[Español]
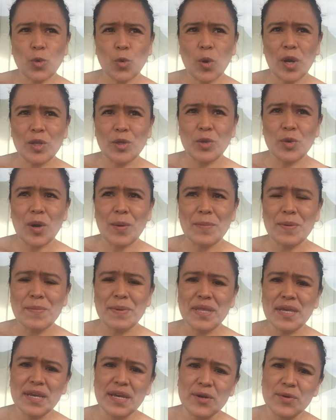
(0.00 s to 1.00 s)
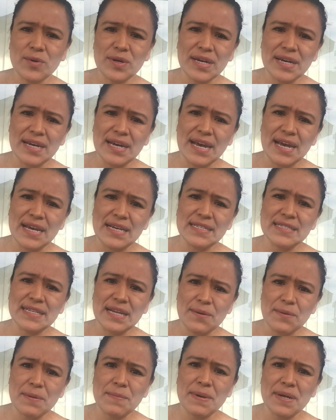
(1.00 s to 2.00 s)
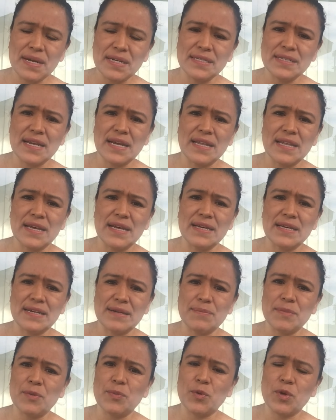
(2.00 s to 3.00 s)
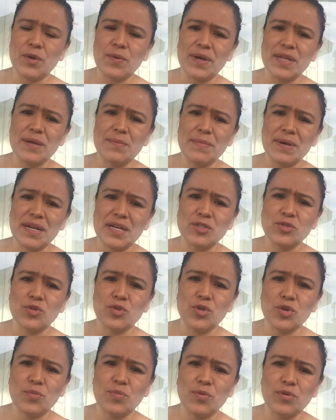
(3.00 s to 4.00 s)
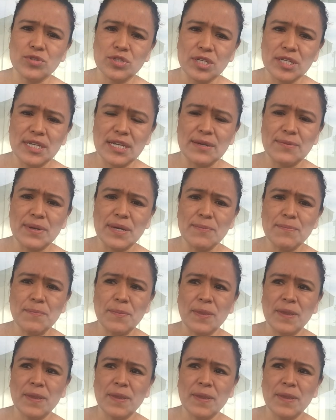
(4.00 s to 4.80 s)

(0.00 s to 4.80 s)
Cuando a mí me dijeron que ya estaba embarazada, mi prueba de embarazo dio positiva,